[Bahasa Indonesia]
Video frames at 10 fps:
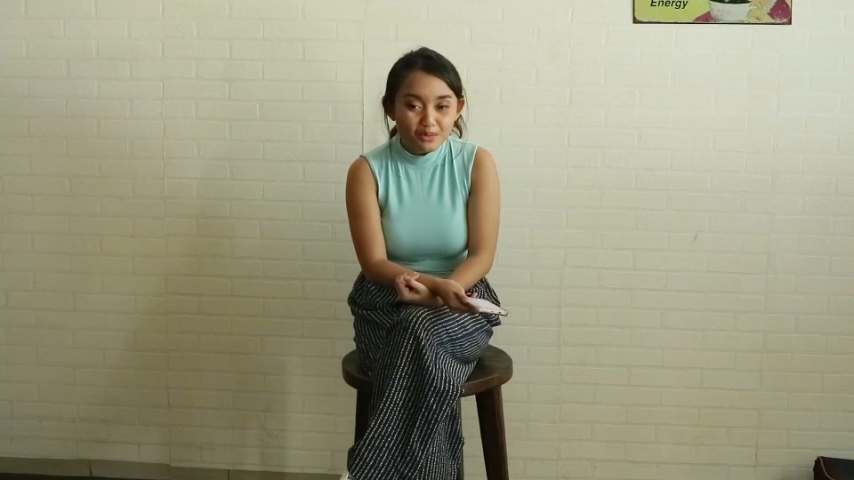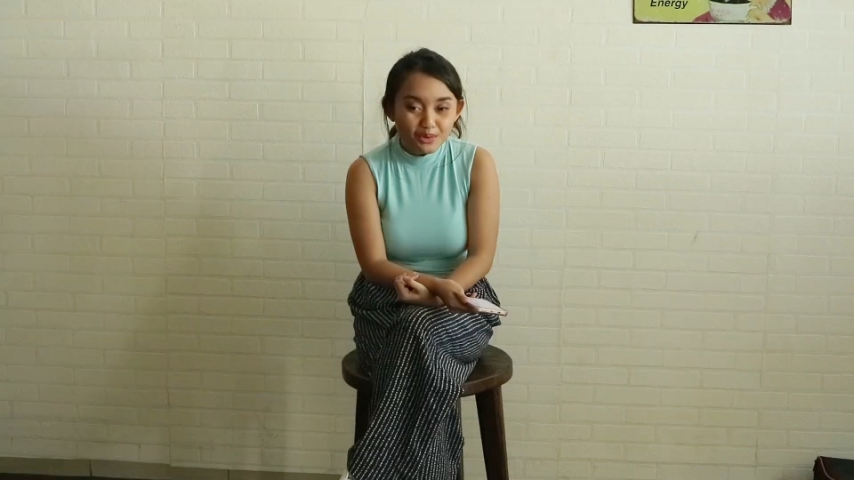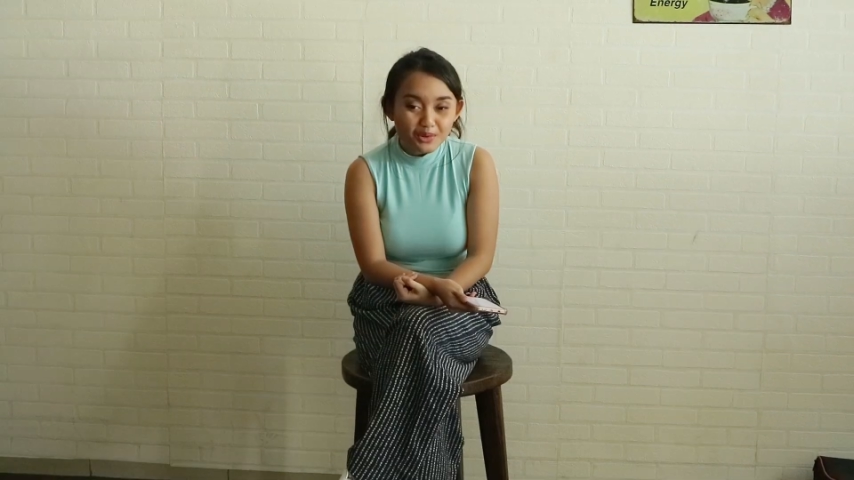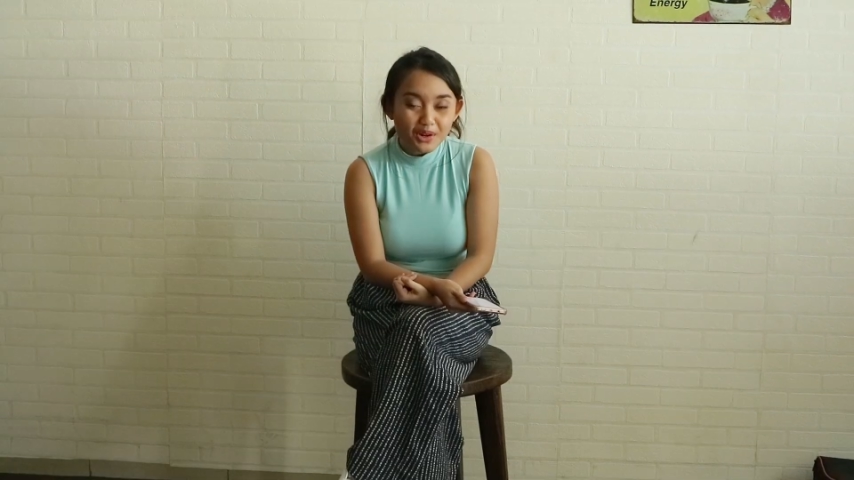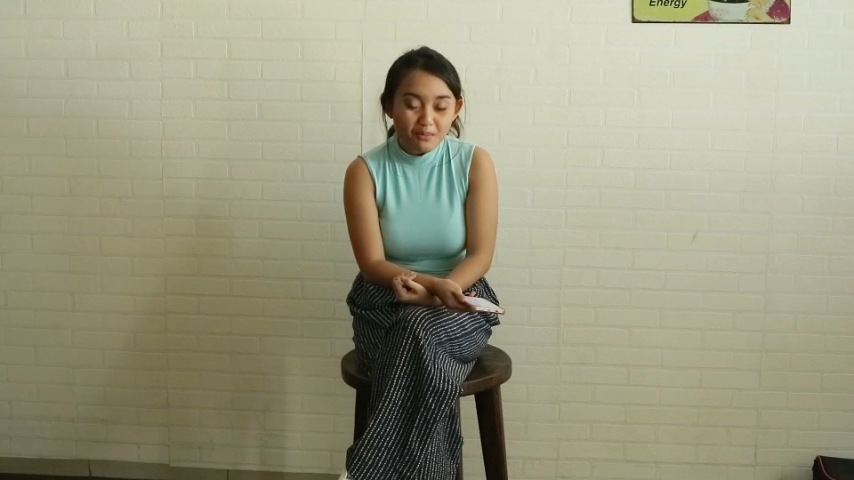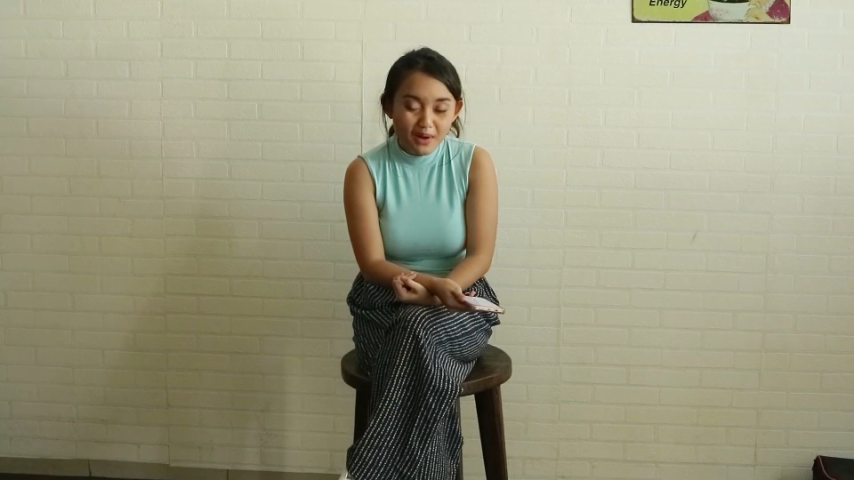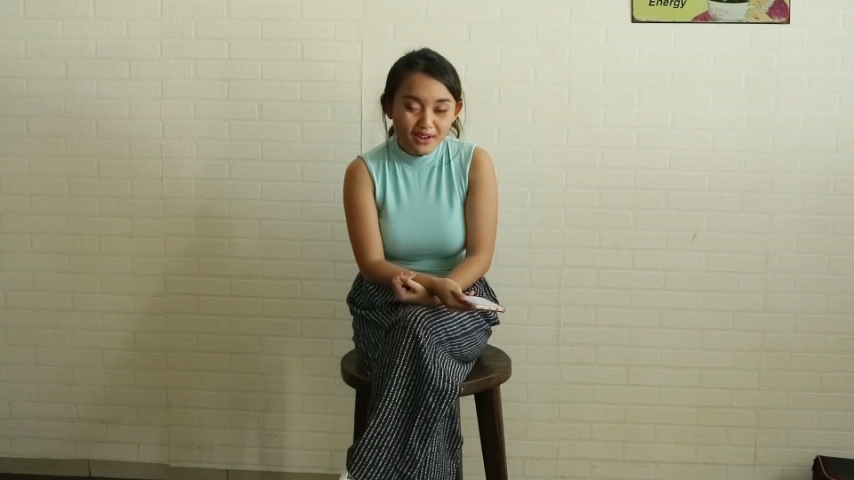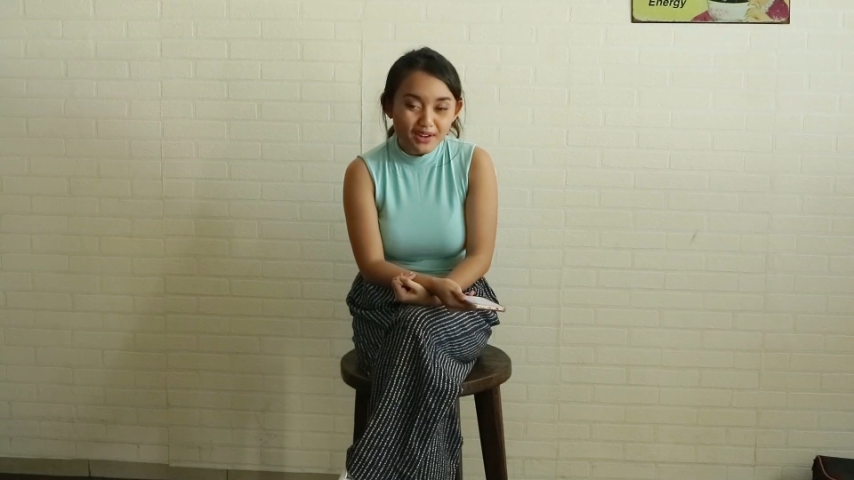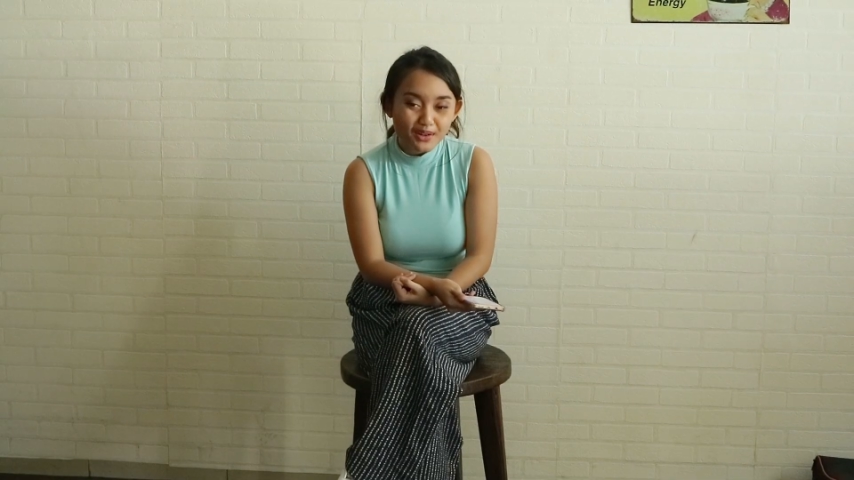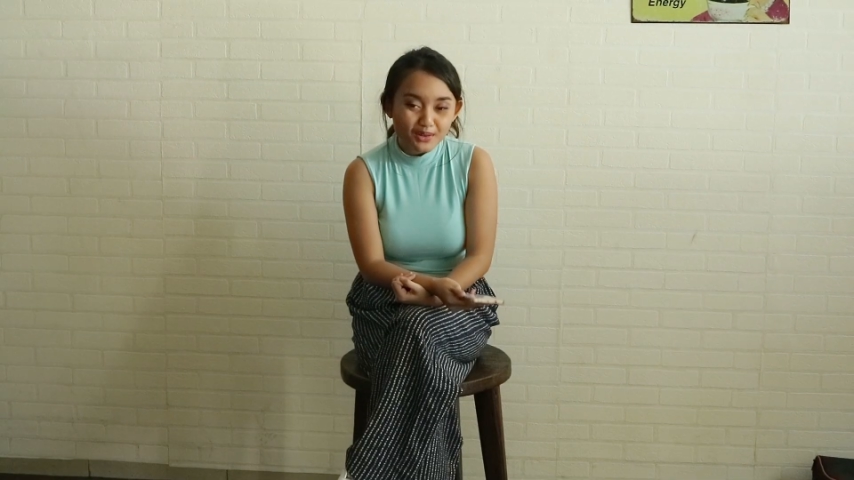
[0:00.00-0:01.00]
dengan
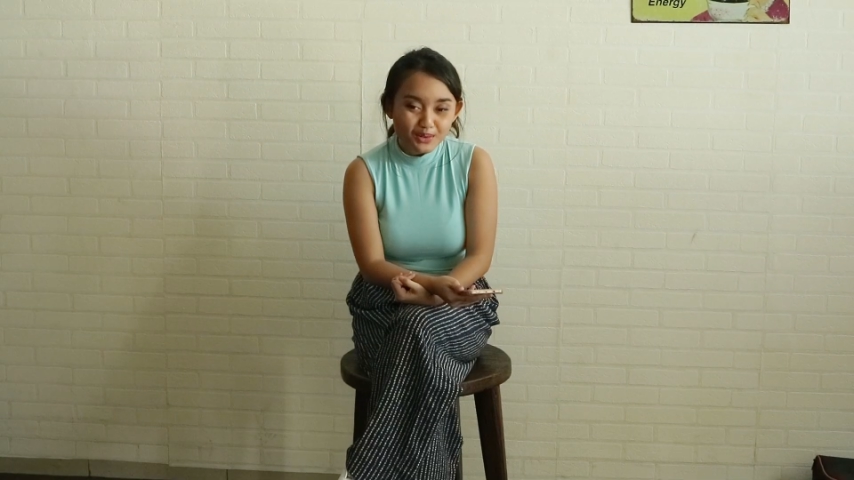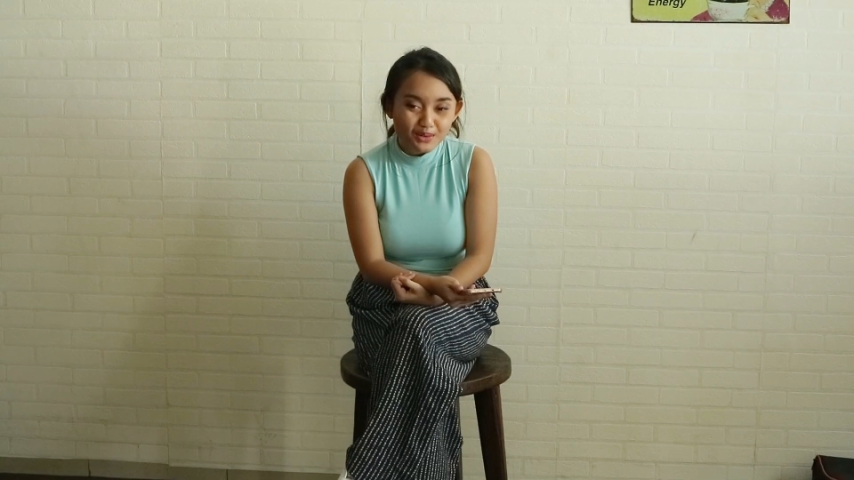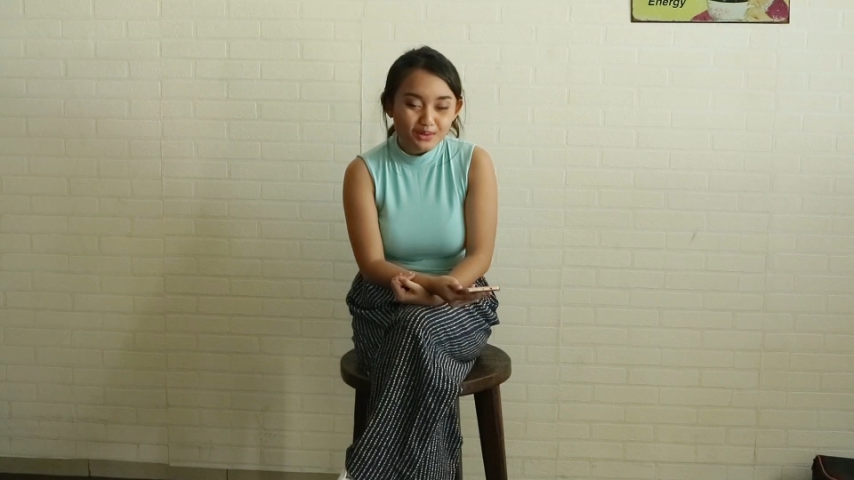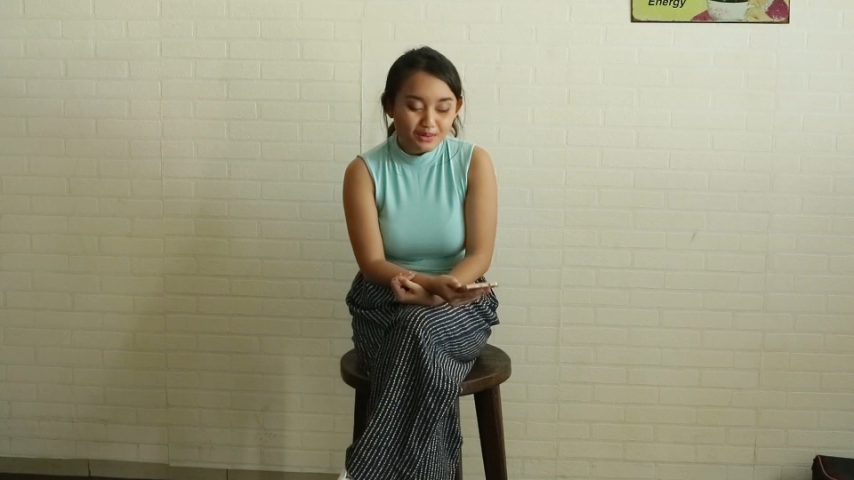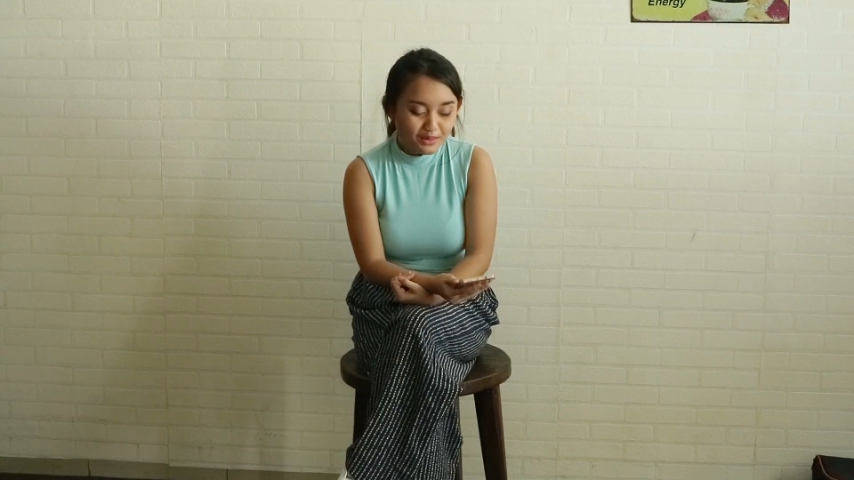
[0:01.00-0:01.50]
vlog Yahoo.